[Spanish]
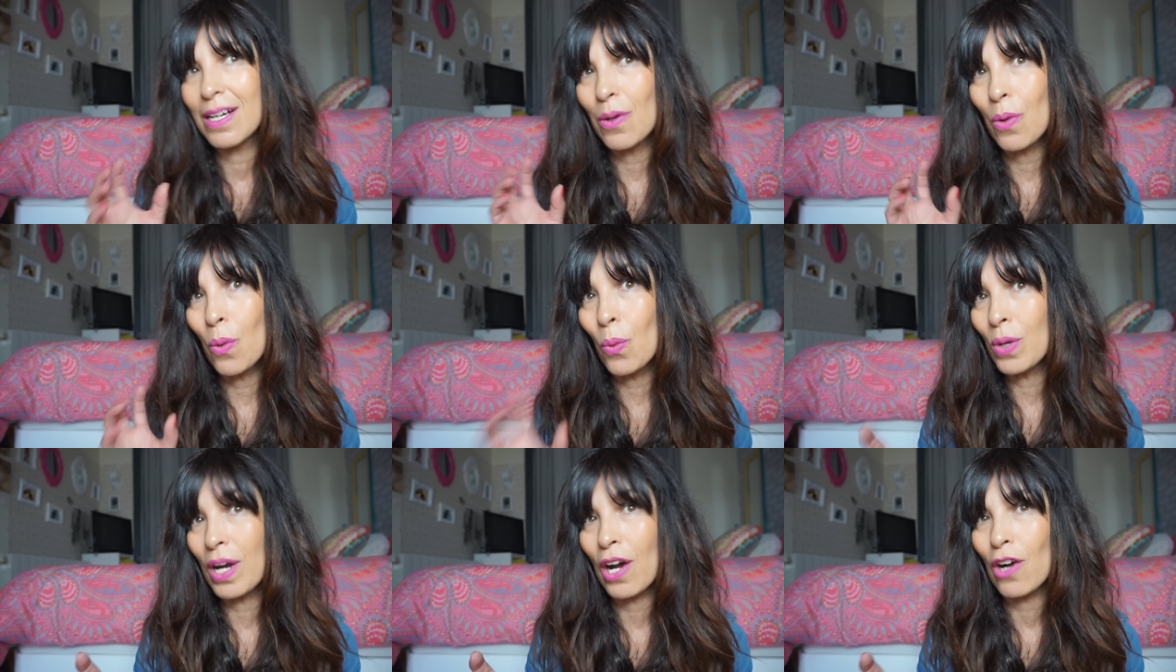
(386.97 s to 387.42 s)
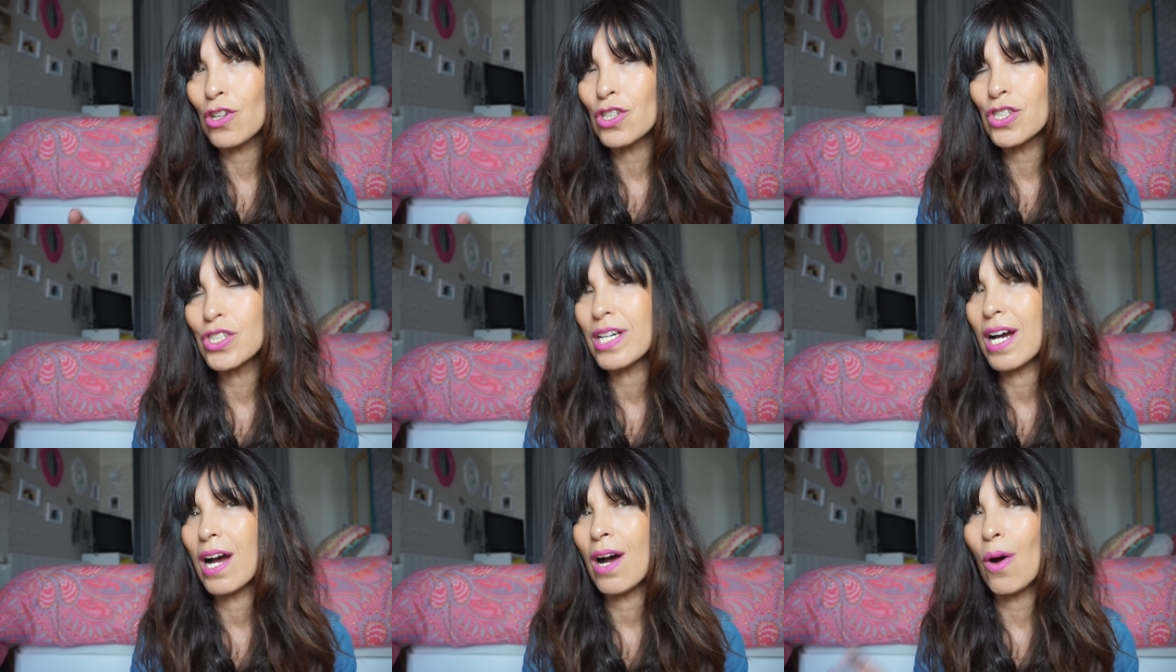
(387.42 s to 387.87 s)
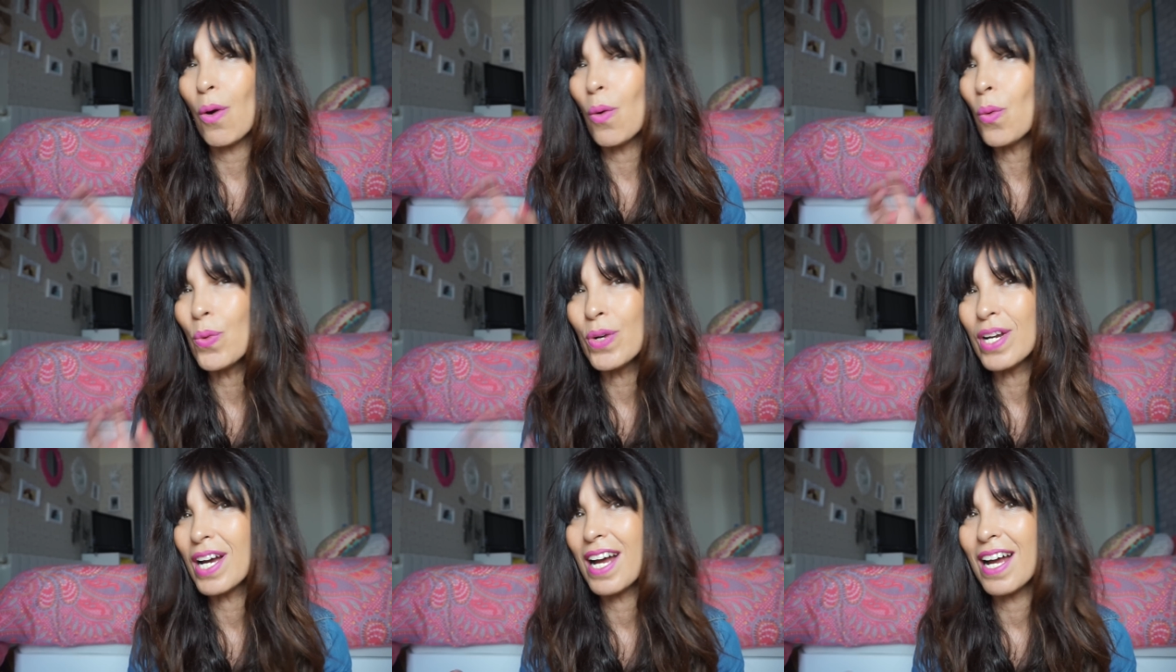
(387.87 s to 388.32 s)
una concha,
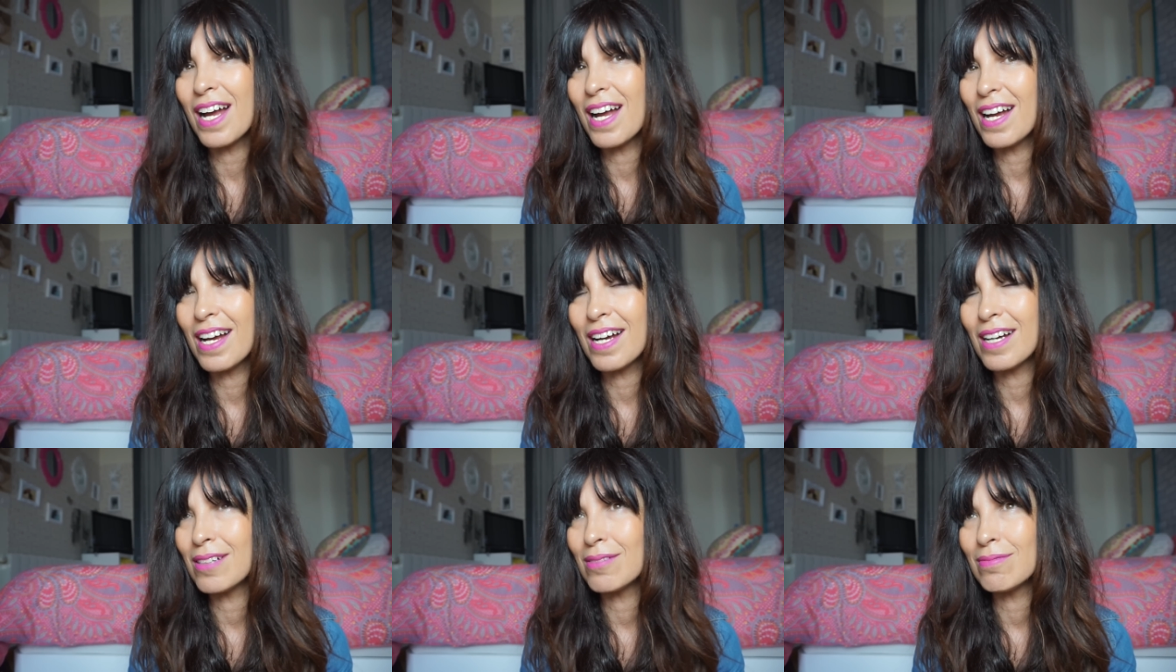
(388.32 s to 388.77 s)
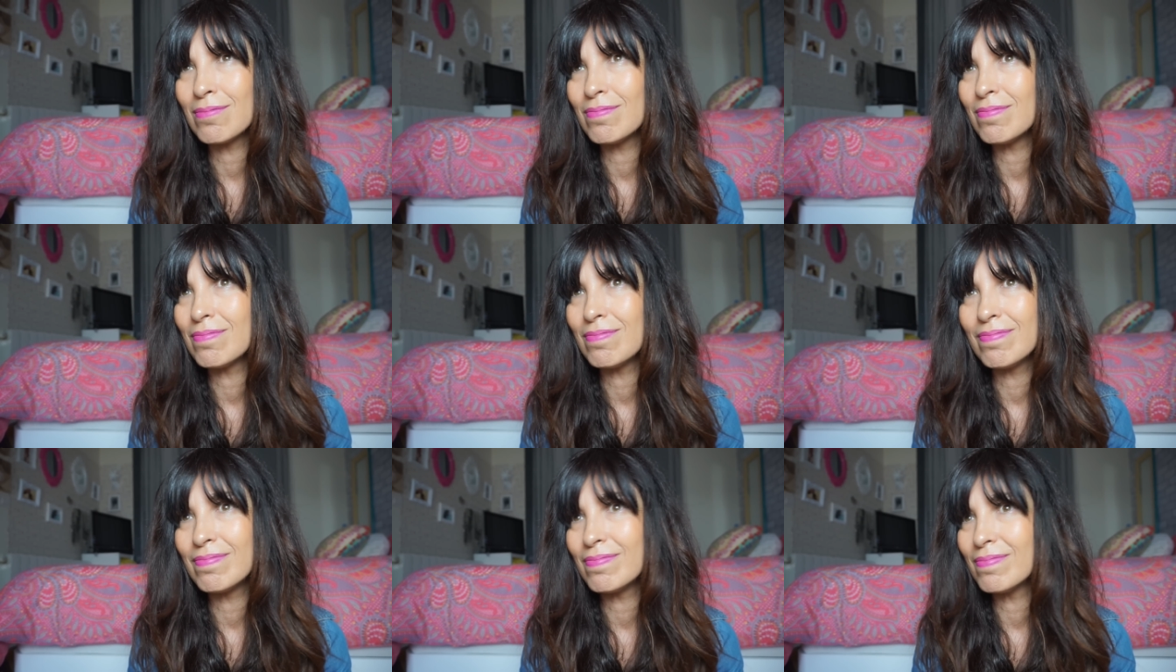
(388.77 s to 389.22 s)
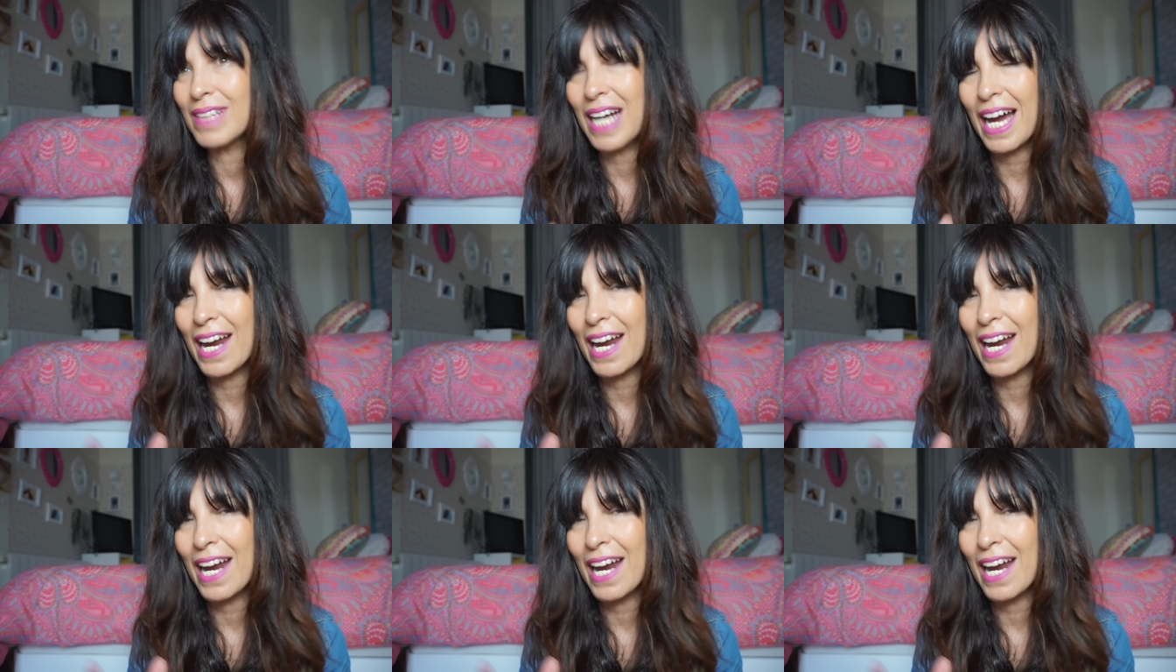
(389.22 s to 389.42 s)
una mm,